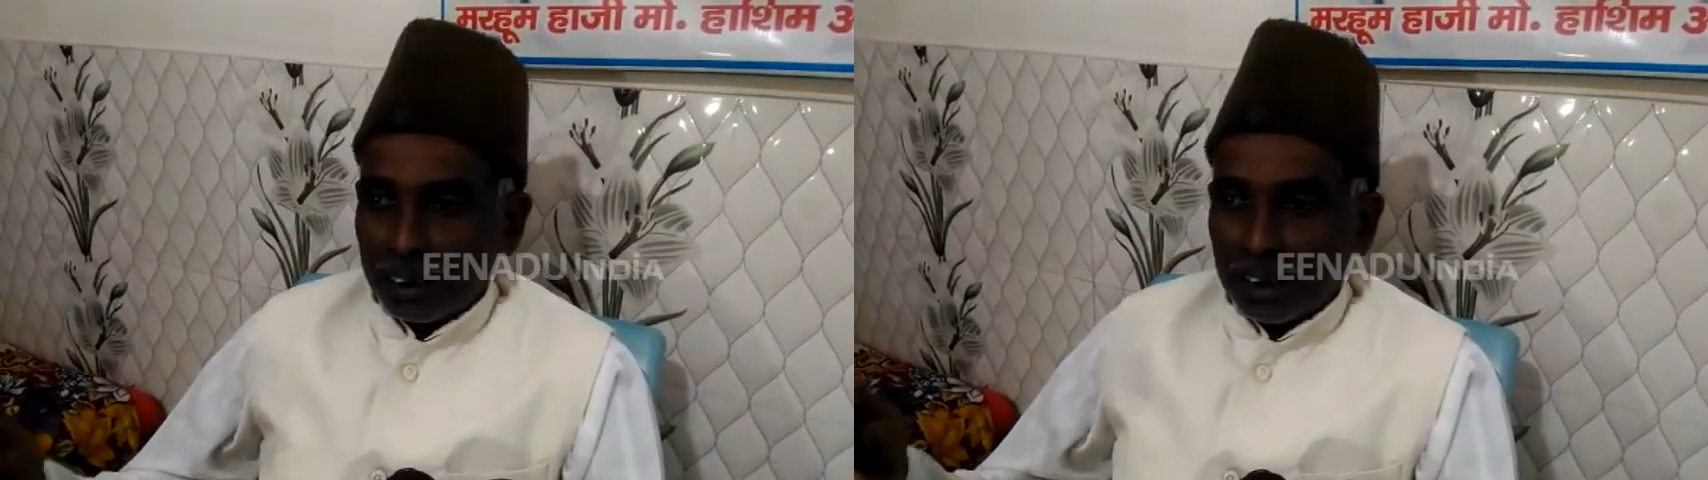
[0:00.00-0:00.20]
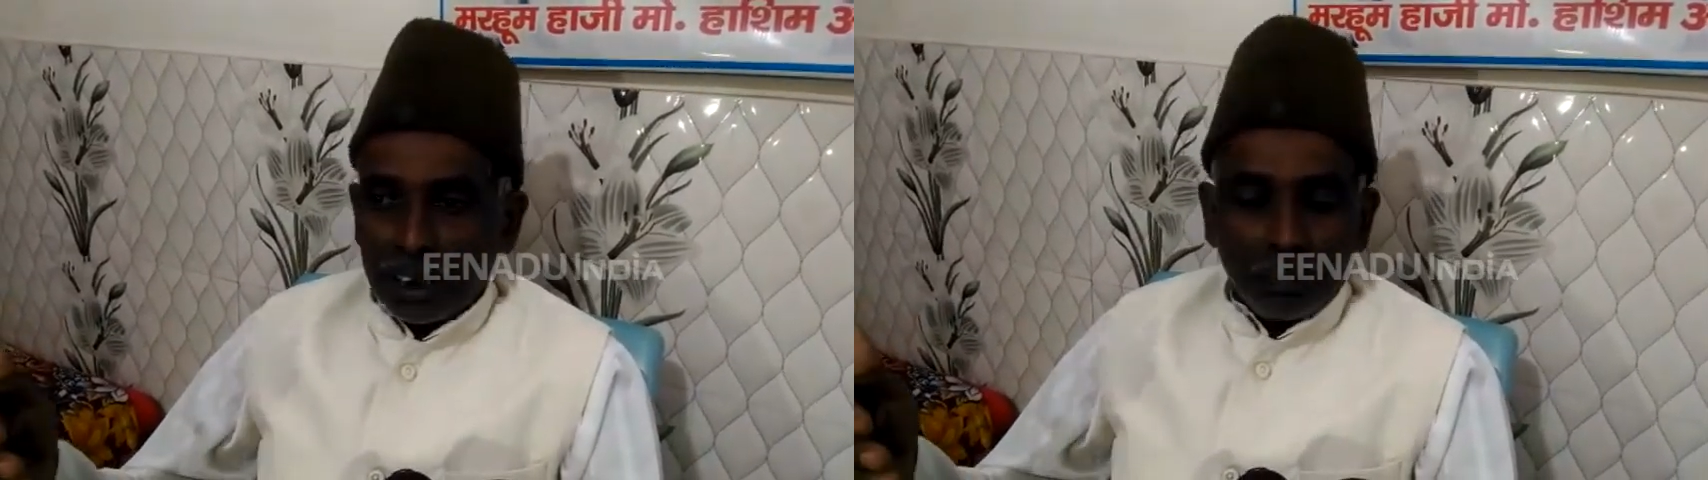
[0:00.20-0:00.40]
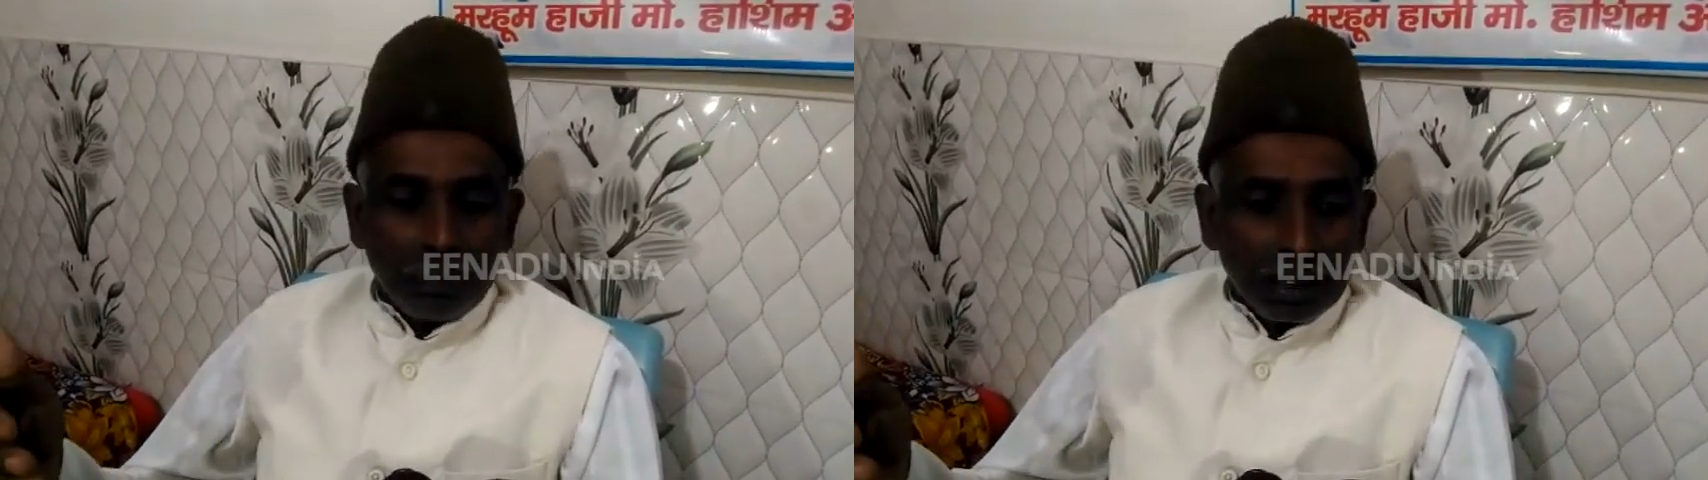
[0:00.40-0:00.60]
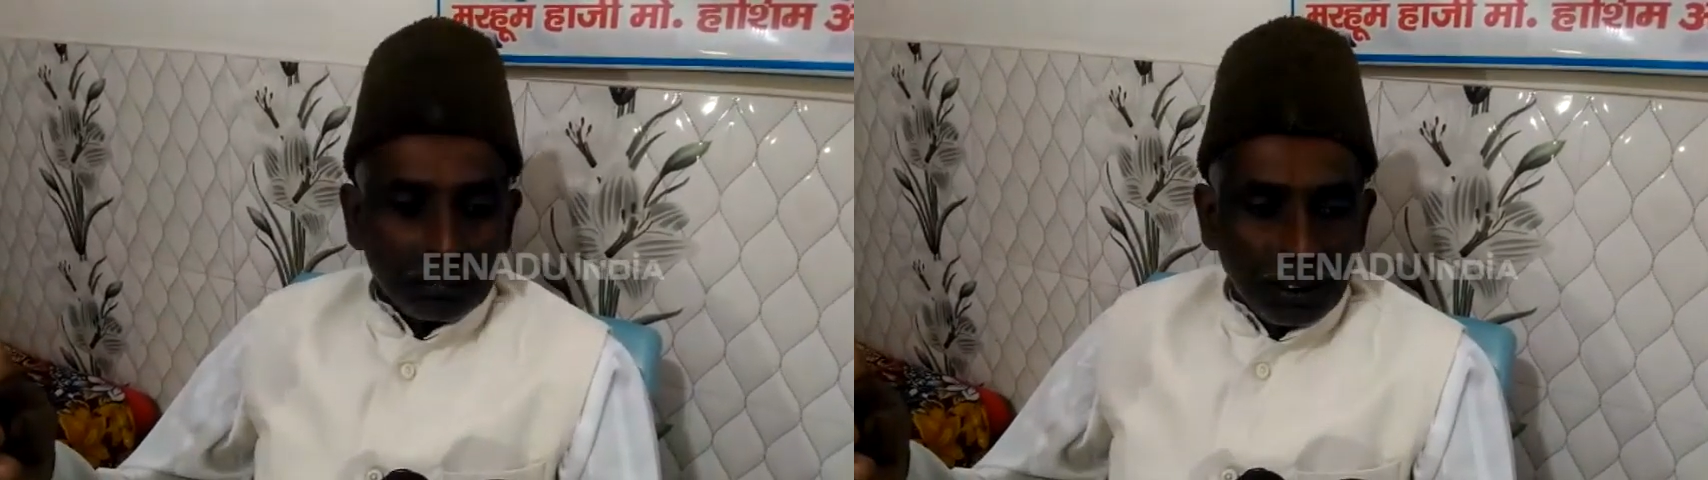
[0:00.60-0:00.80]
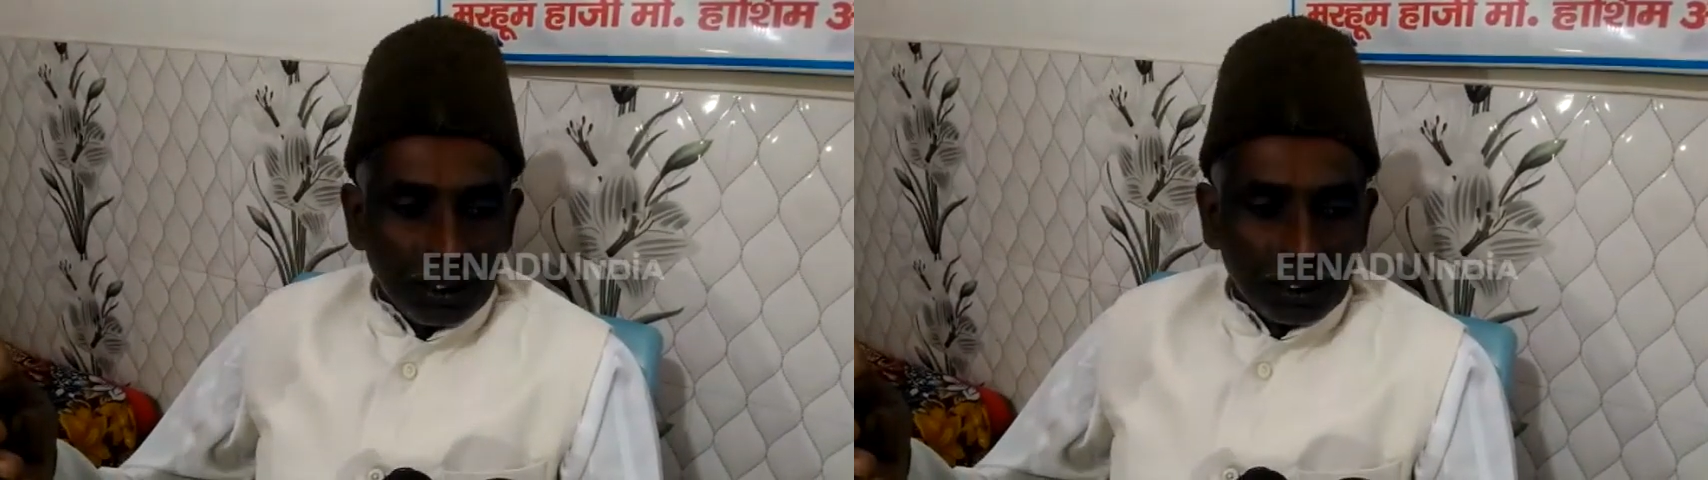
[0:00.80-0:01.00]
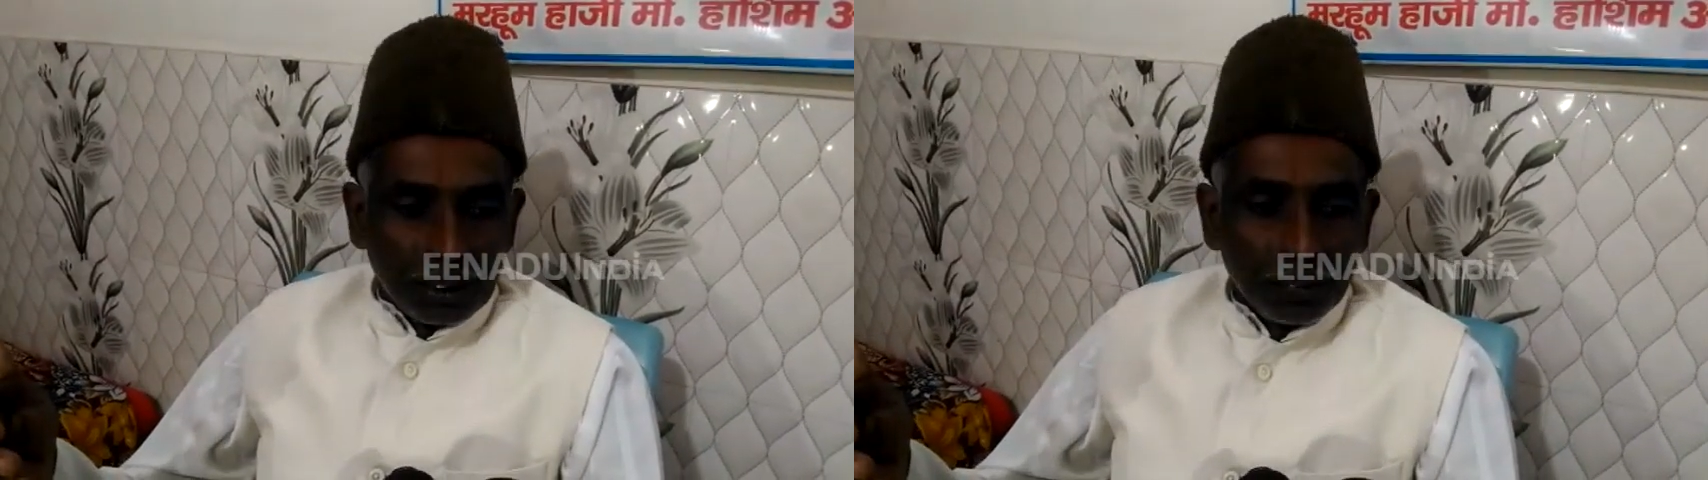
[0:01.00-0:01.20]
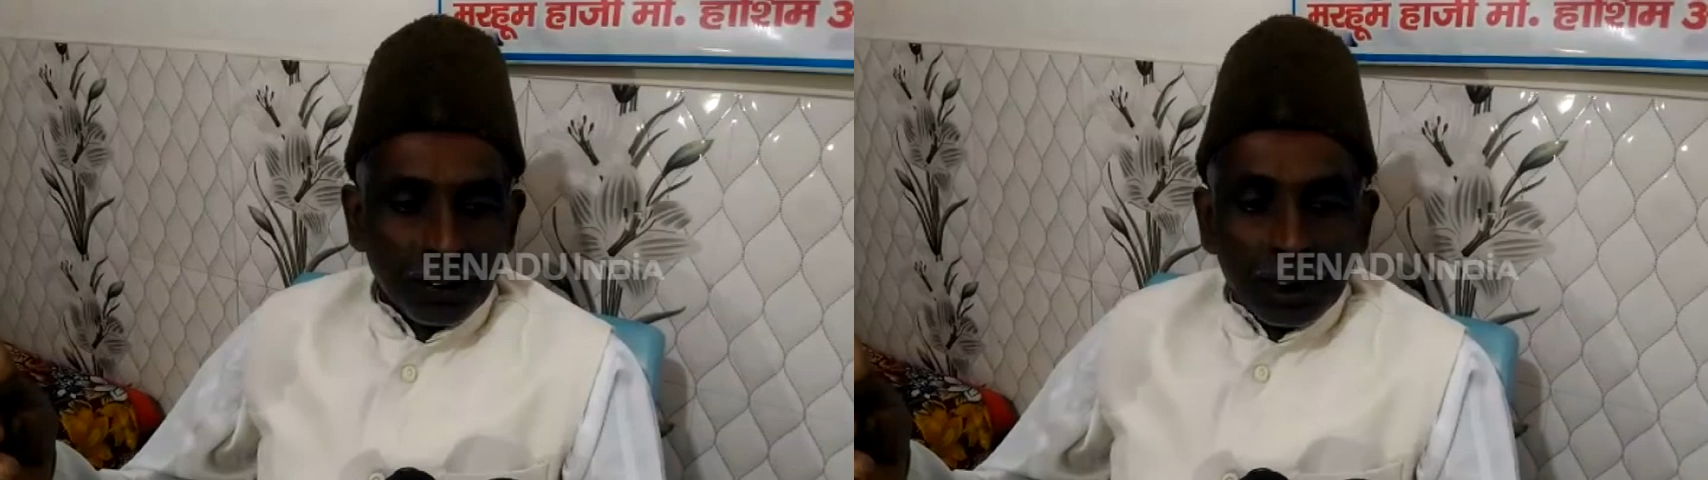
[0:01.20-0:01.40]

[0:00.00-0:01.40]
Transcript: कह रहा है हम बात मानने की